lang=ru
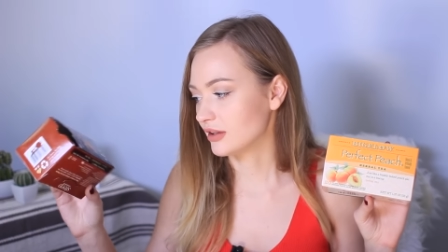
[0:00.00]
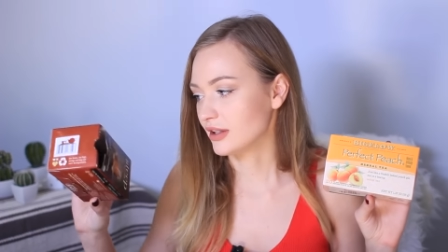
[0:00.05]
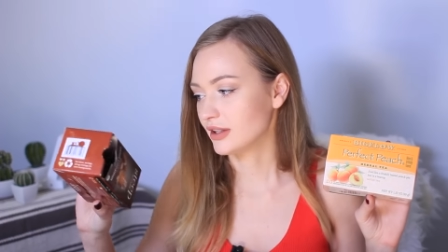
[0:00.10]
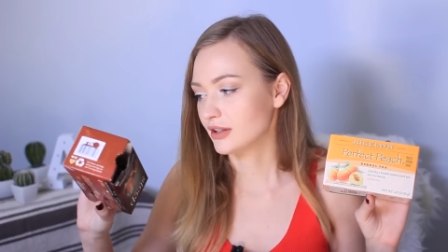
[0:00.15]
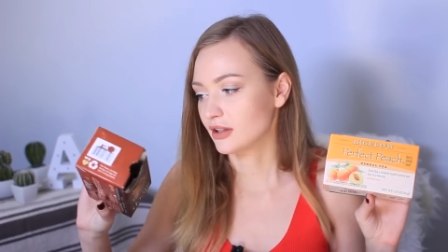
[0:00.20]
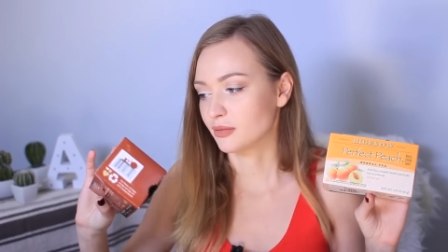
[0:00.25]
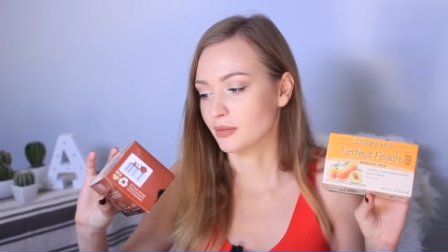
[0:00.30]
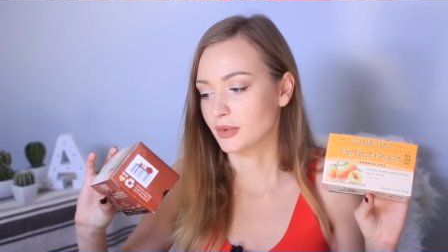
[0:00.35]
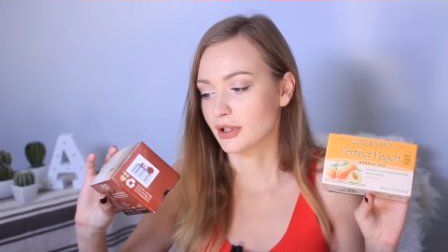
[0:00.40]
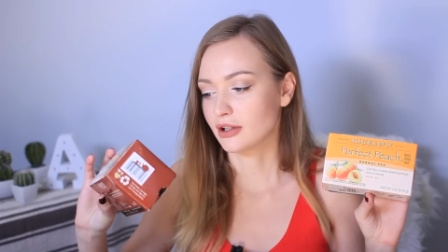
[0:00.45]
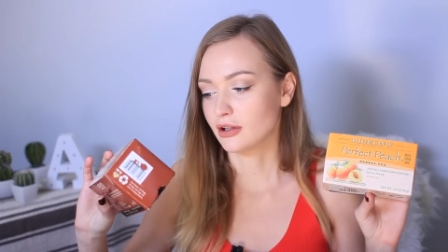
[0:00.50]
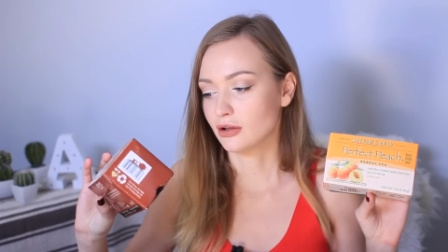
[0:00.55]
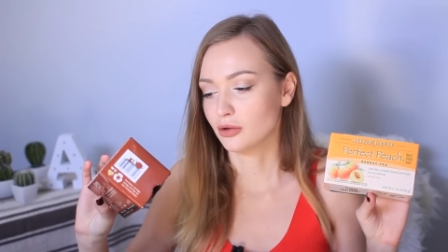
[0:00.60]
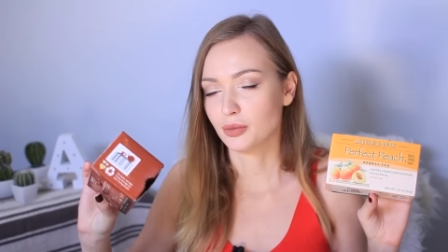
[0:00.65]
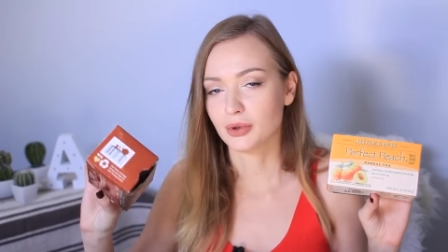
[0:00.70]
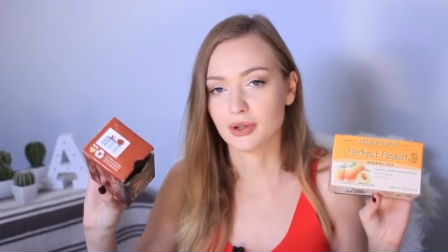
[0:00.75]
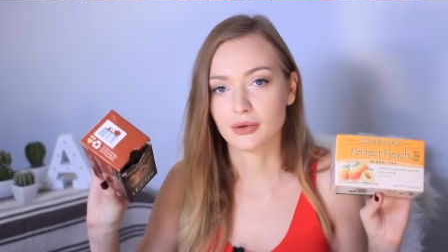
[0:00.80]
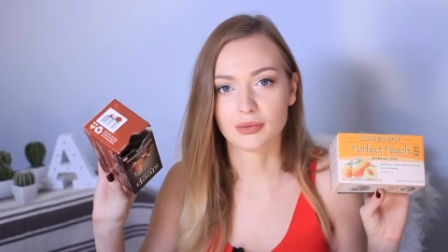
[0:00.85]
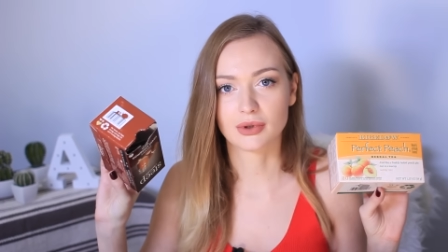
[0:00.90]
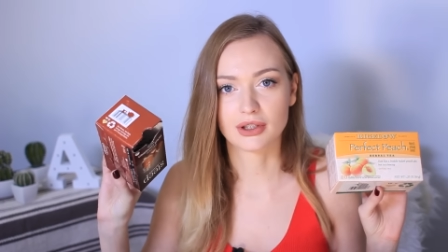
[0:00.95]
и этот, мои
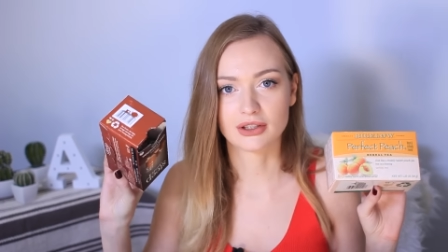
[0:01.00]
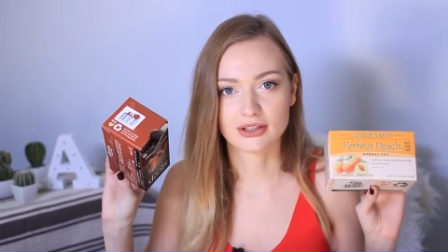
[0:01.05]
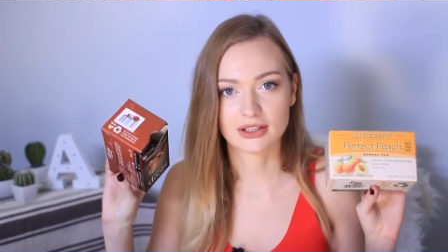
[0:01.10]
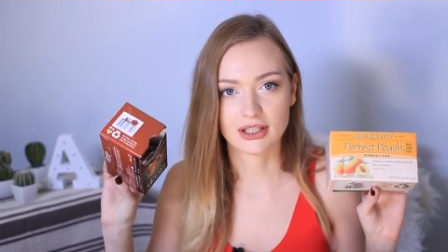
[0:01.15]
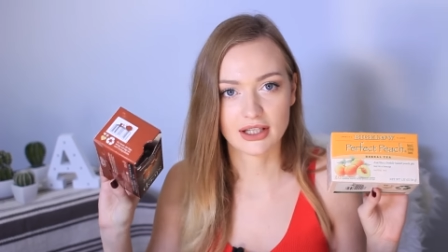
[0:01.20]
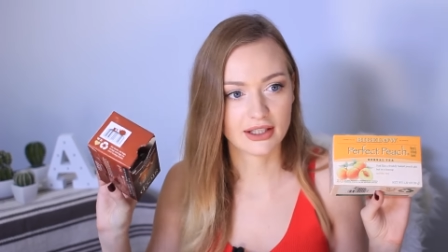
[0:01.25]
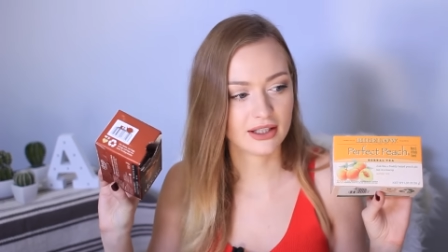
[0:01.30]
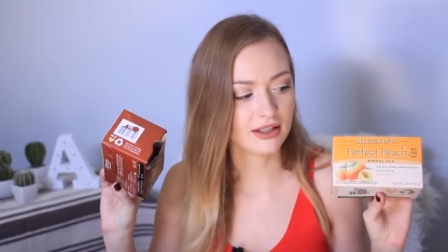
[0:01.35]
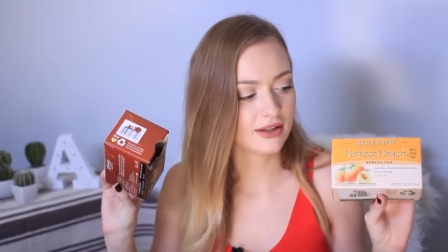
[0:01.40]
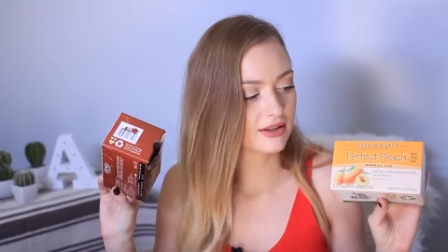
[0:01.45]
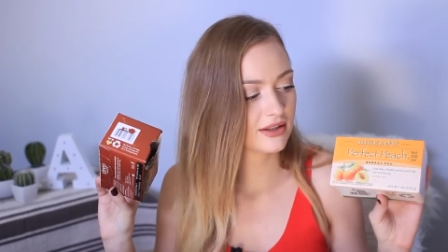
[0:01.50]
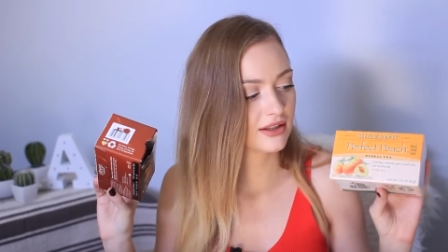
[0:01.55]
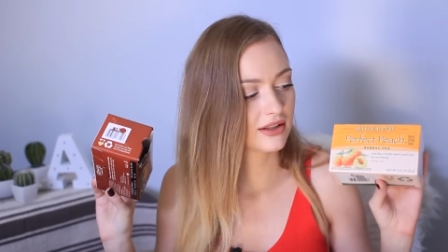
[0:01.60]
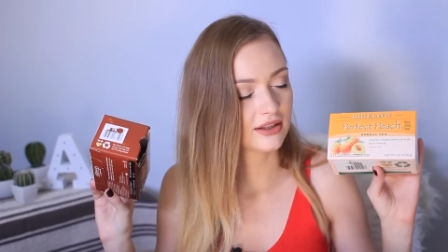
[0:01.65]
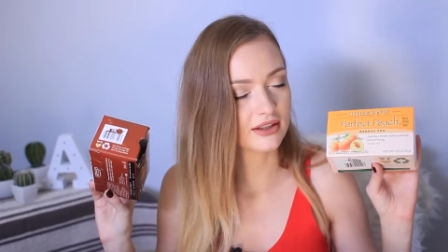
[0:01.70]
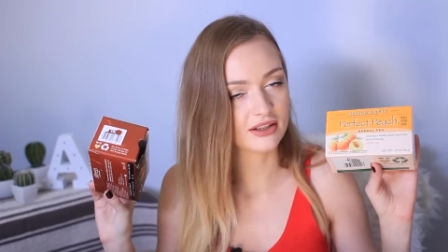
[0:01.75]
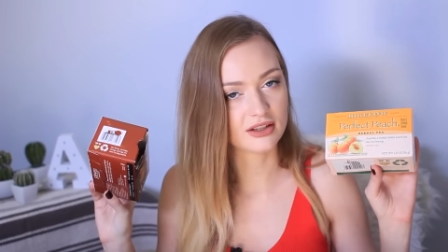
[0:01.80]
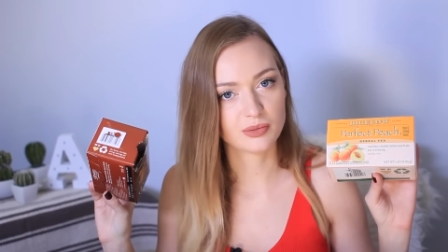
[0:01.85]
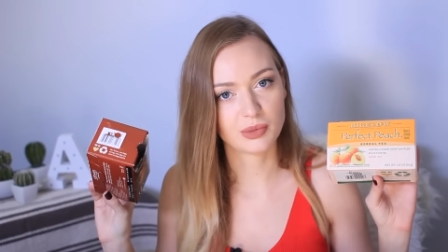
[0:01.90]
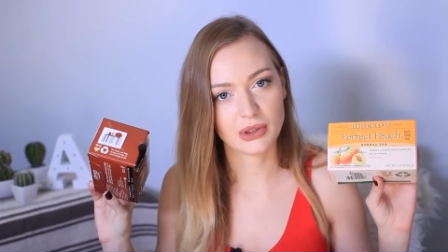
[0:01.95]
любимые, с
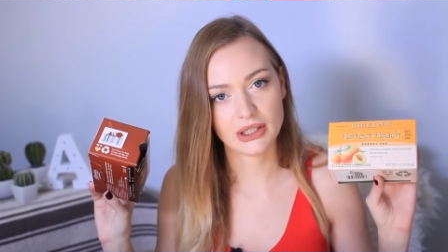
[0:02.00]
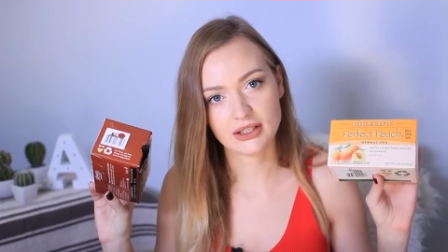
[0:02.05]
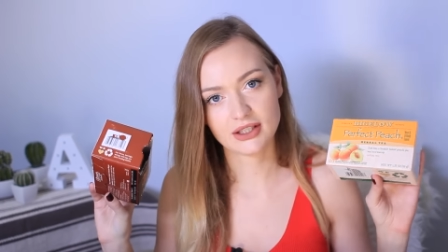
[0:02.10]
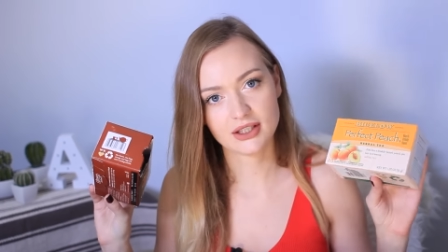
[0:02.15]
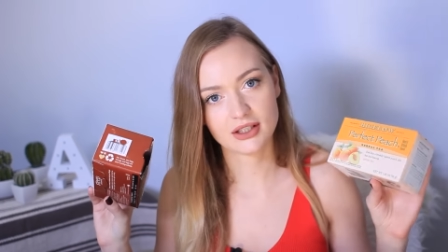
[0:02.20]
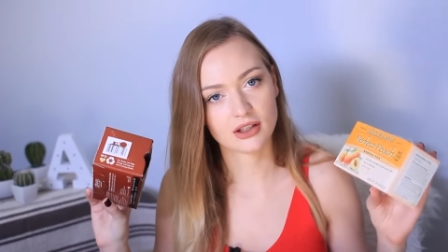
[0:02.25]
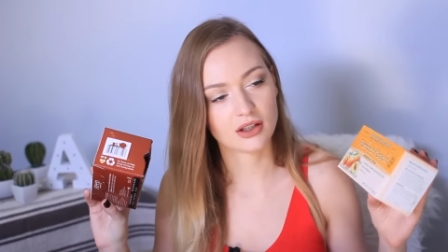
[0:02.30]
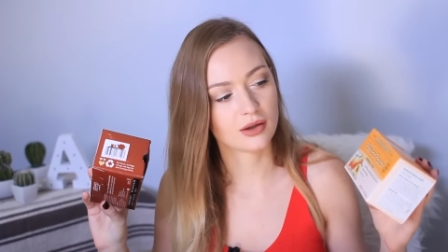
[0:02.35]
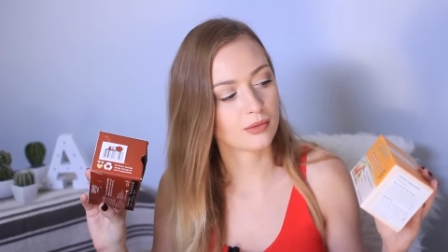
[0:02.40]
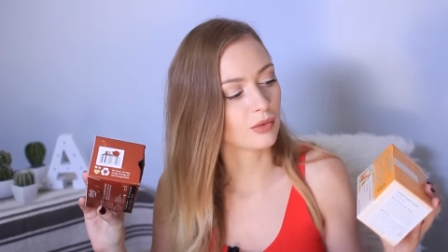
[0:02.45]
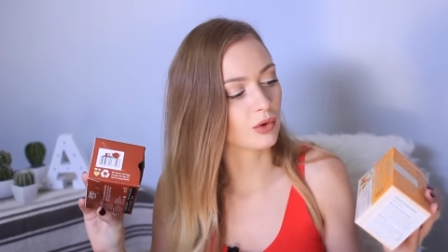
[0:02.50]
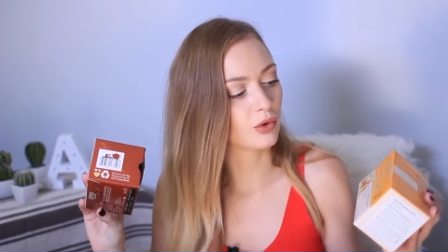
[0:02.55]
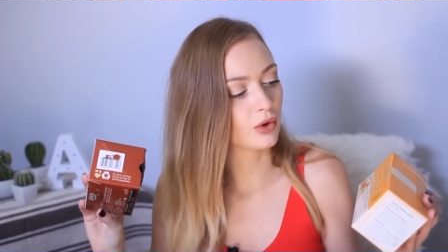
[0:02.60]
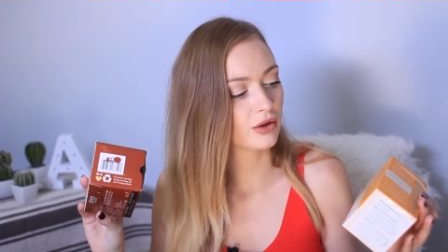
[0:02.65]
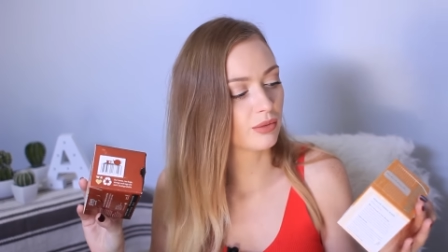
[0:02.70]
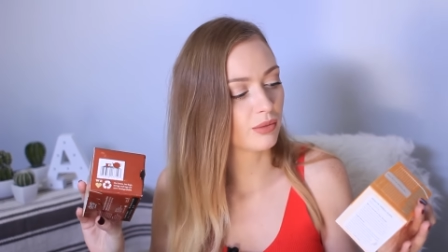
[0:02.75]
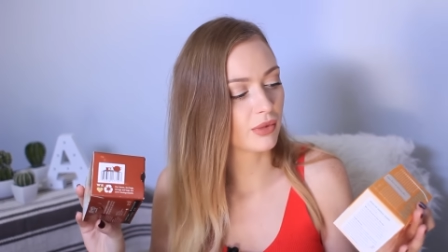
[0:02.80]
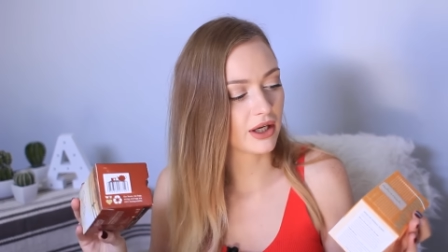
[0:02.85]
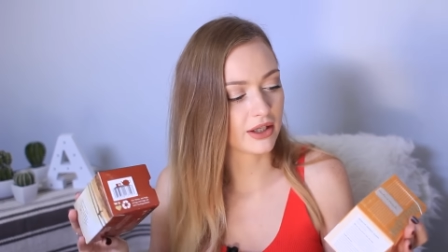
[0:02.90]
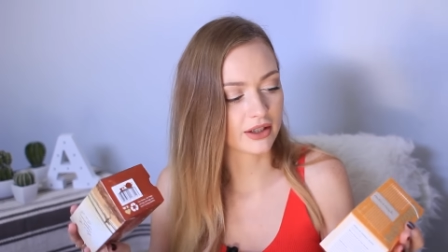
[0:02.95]
корицей и с персиком
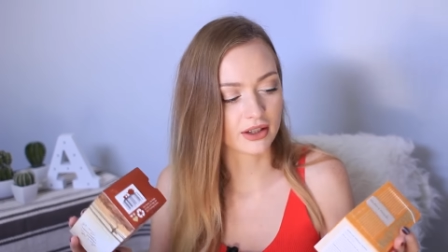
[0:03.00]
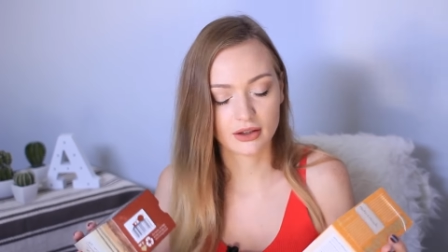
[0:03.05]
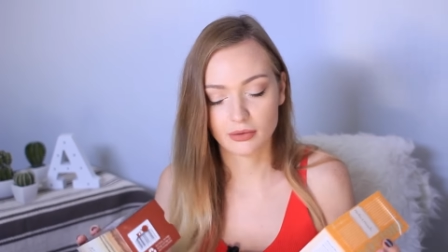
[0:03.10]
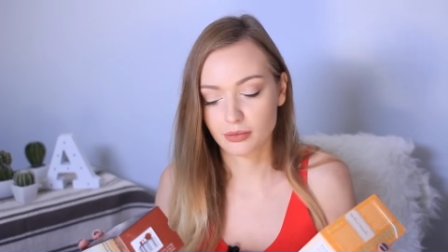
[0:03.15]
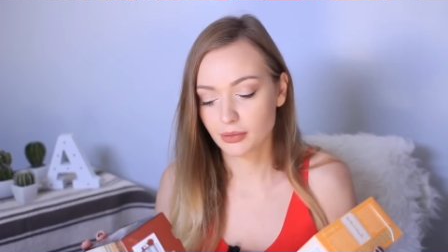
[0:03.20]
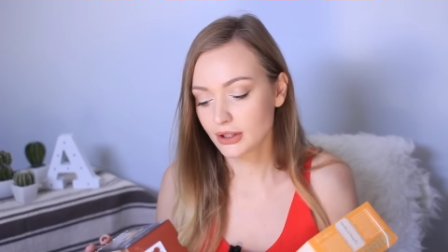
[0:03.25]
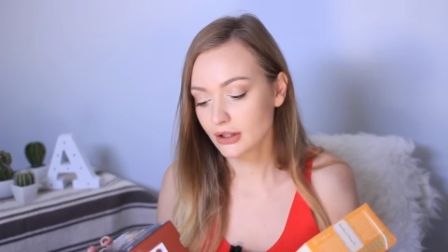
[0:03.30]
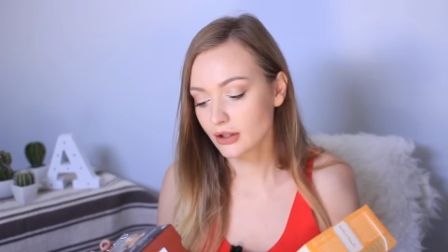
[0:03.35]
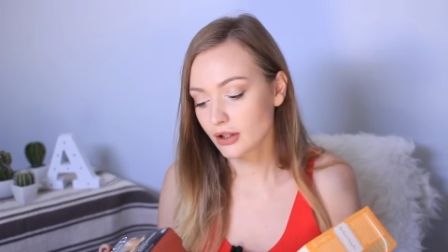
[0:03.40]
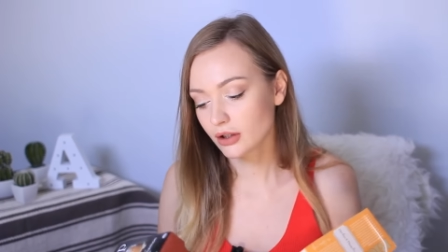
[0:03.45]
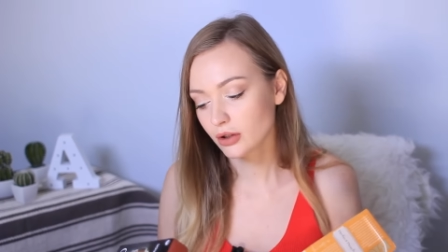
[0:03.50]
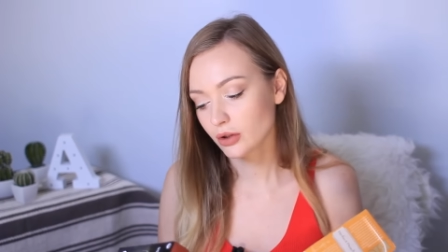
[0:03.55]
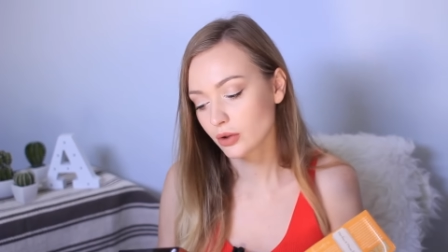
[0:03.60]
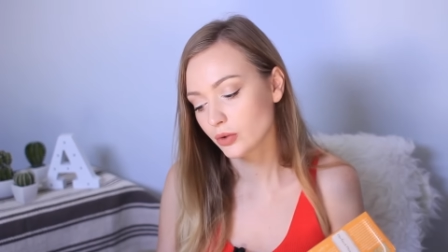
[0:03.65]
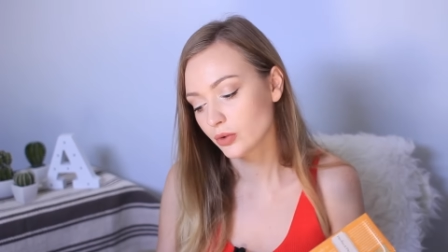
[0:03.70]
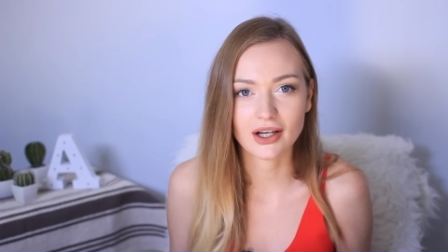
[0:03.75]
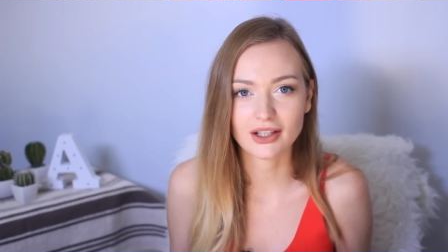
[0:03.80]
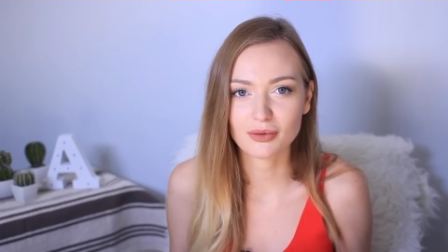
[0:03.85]
от марки Bigelow.